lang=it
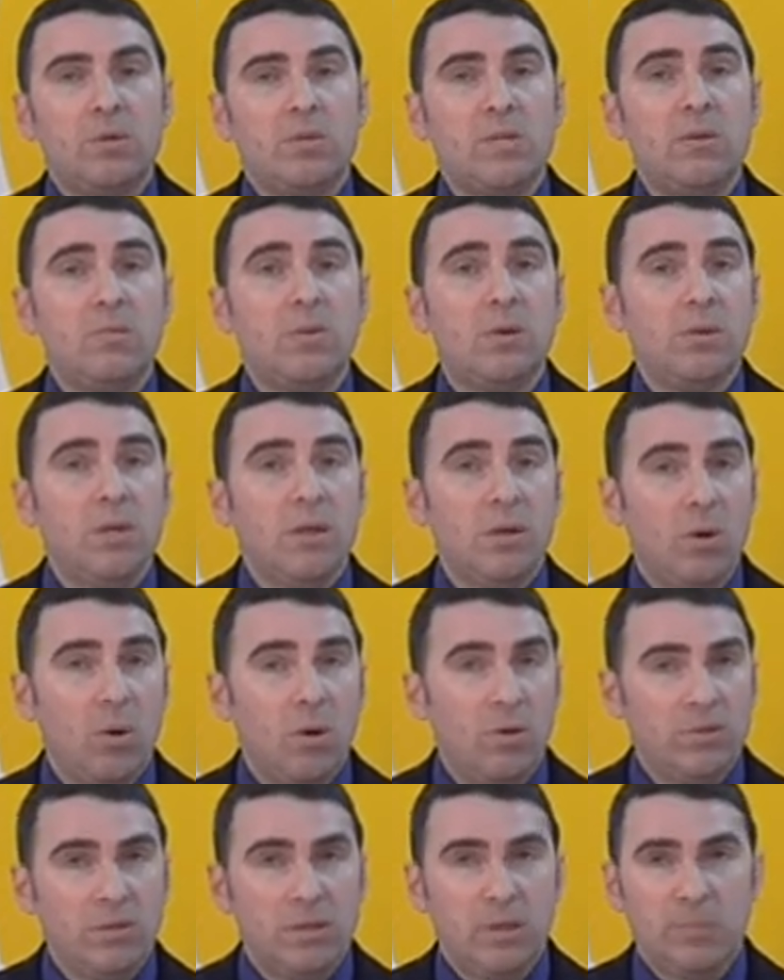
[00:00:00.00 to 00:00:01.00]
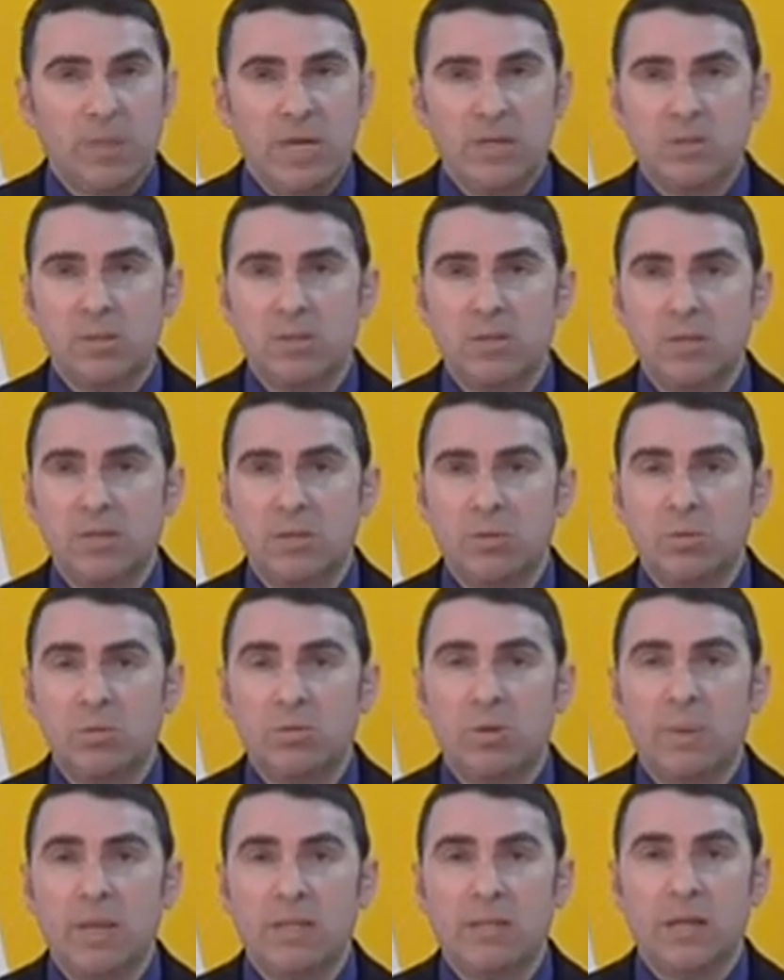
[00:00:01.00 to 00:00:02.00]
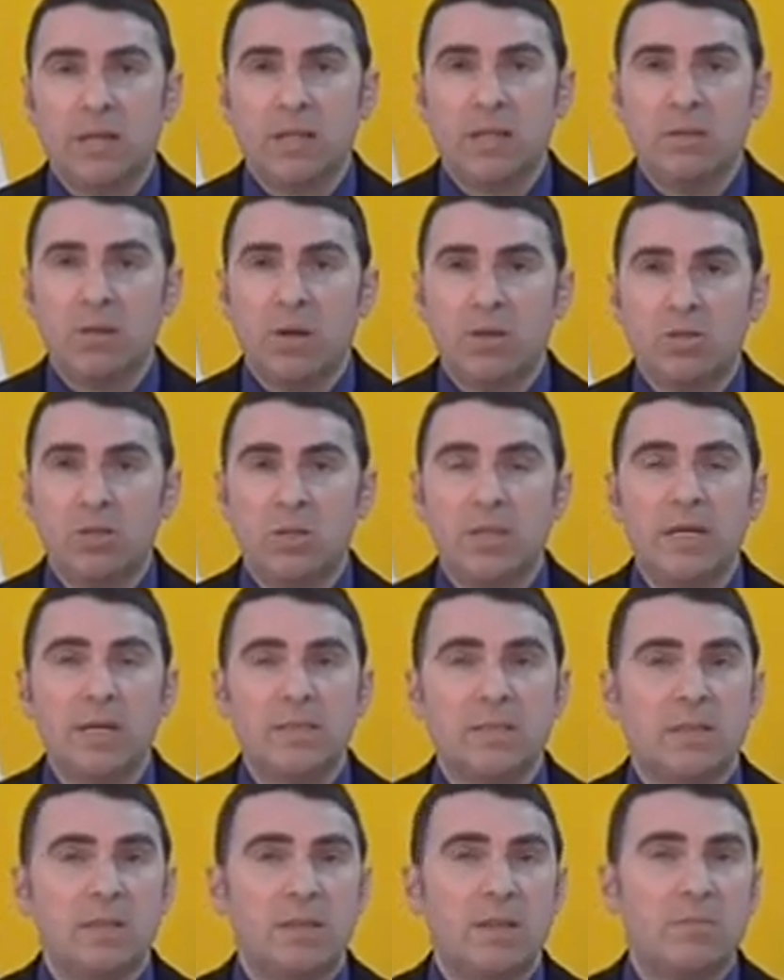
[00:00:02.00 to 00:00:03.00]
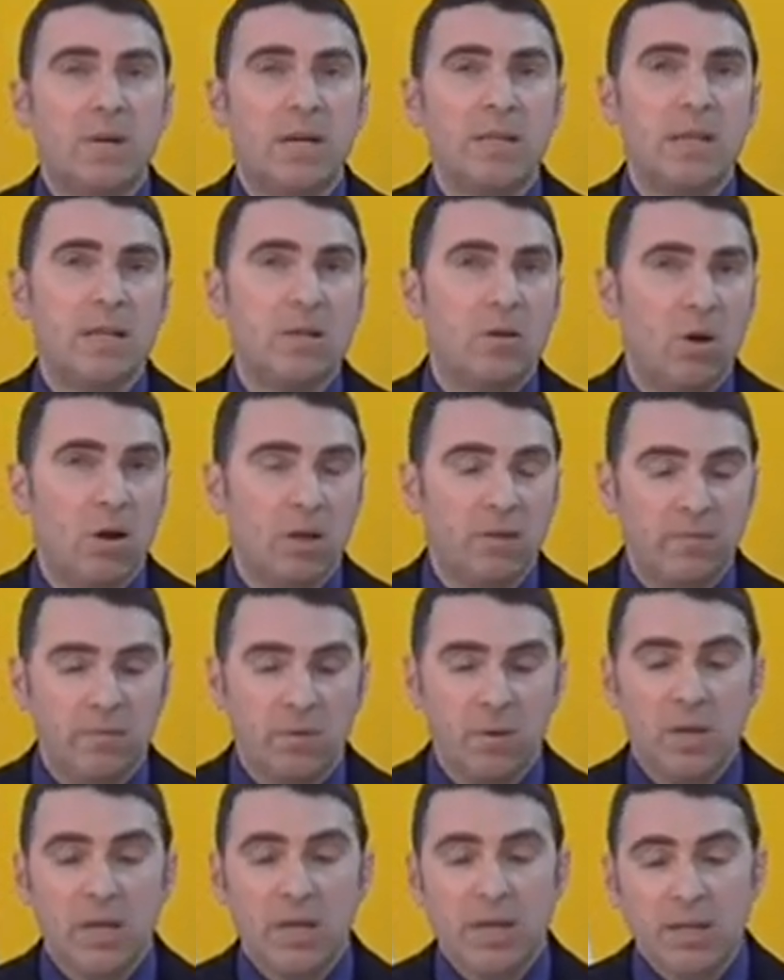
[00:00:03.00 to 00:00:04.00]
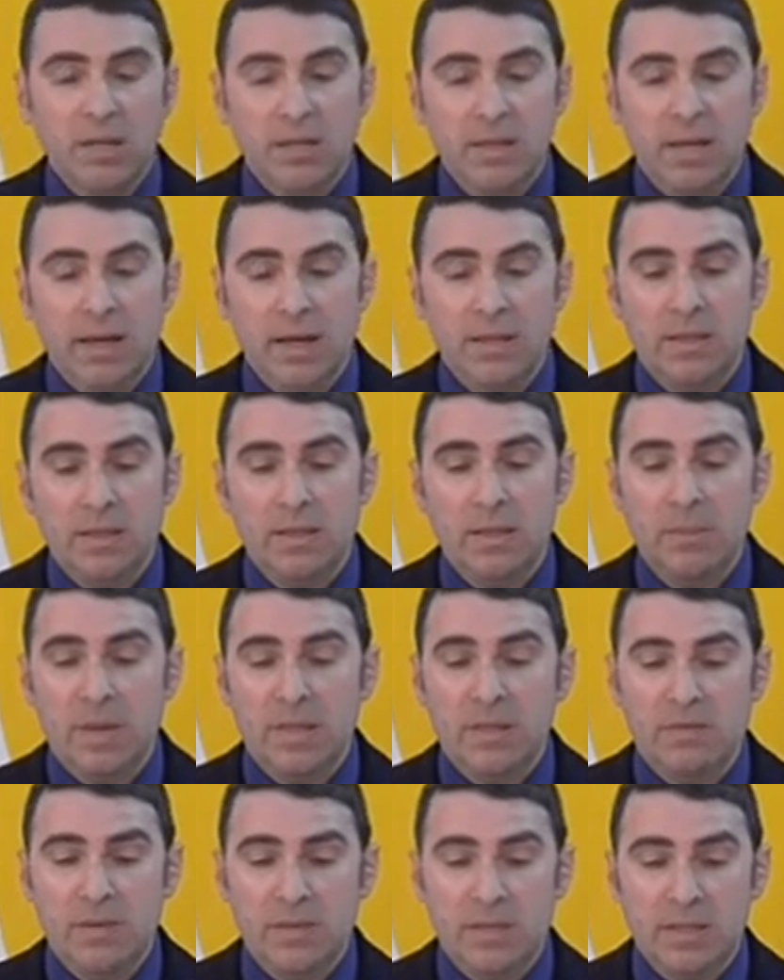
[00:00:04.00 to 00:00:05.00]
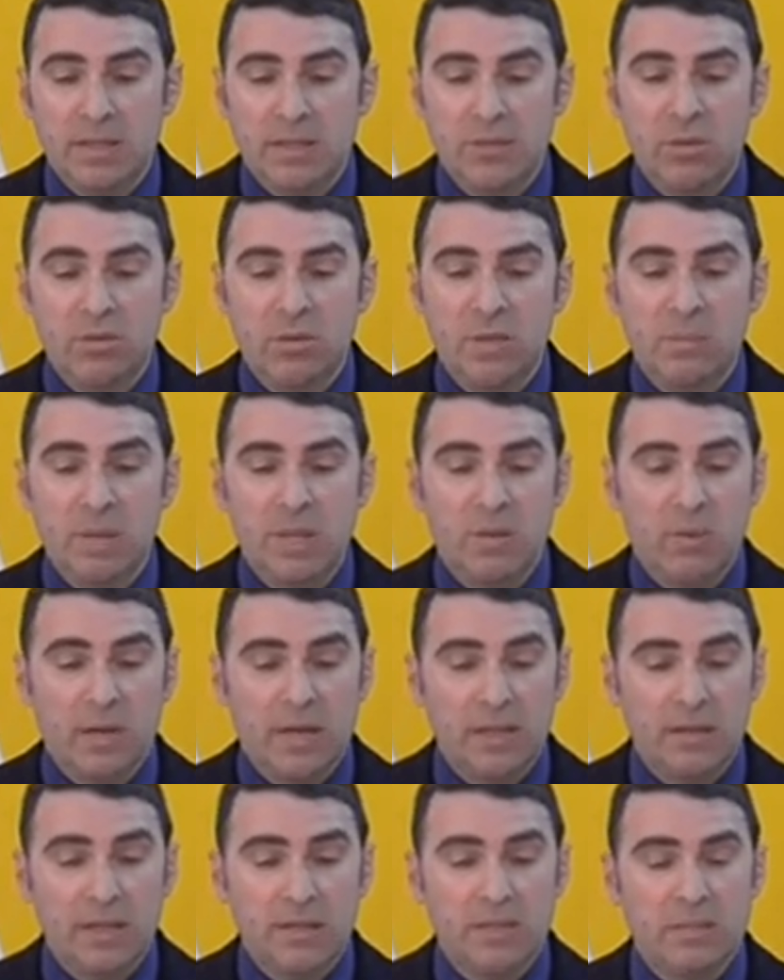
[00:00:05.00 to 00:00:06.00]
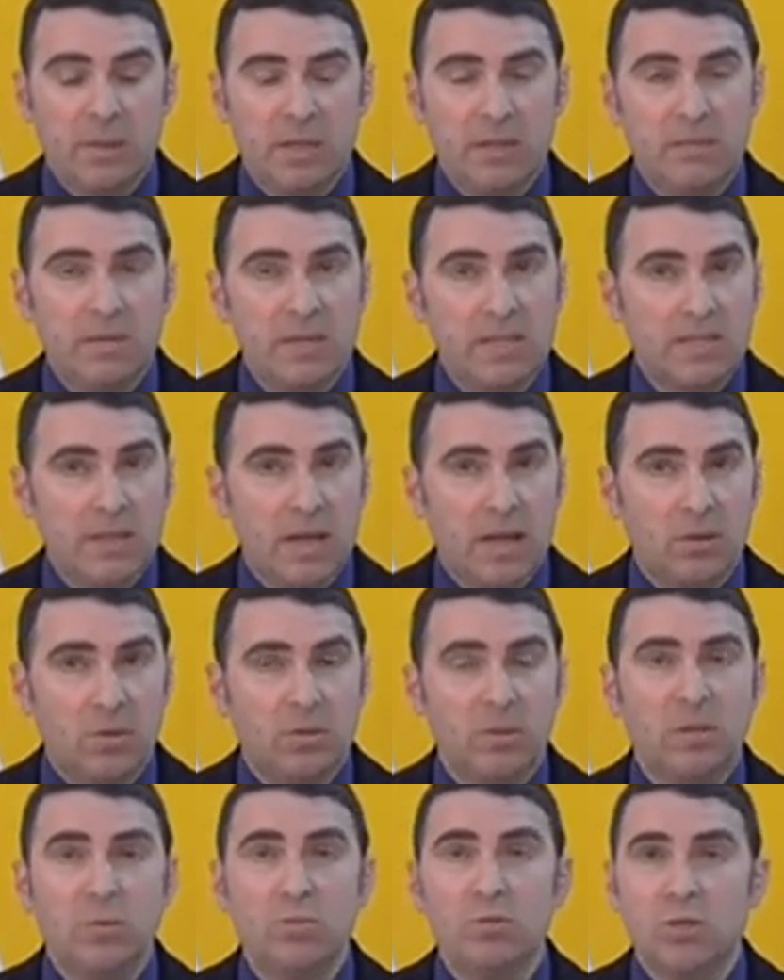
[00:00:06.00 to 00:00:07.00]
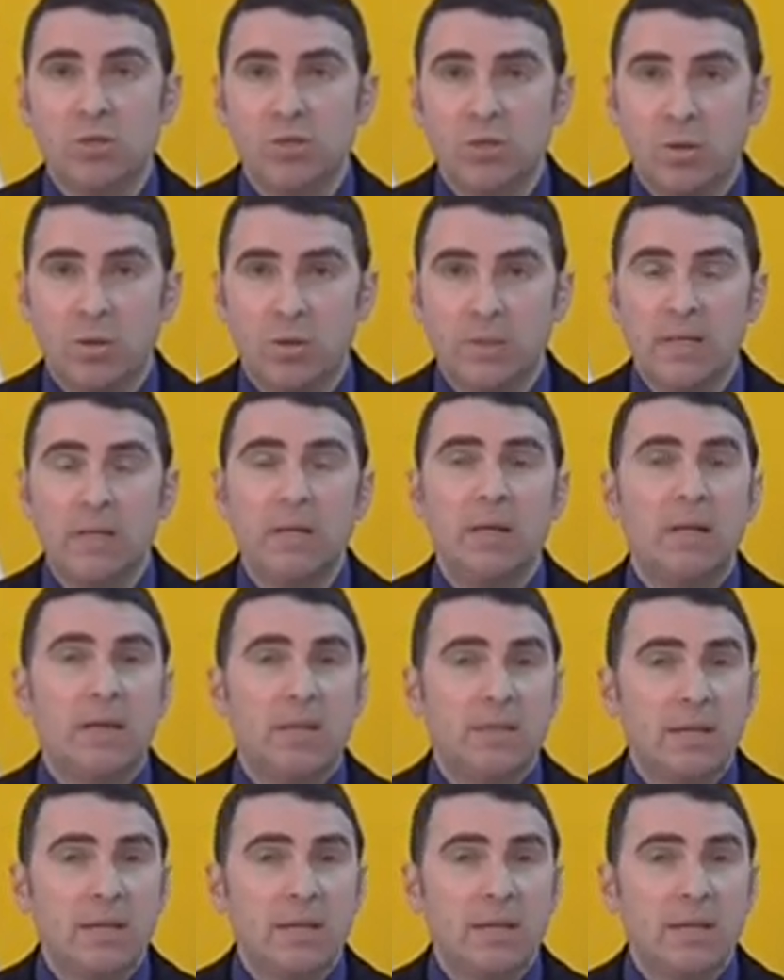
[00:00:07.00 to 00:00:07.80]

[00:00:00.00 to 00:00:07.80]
Proseguono gli incontri presso l'Istituto Mattarella Dolci di Castellammare del Golfo inerenti alle manifestazioni per il 40 anniversario dell'uccisione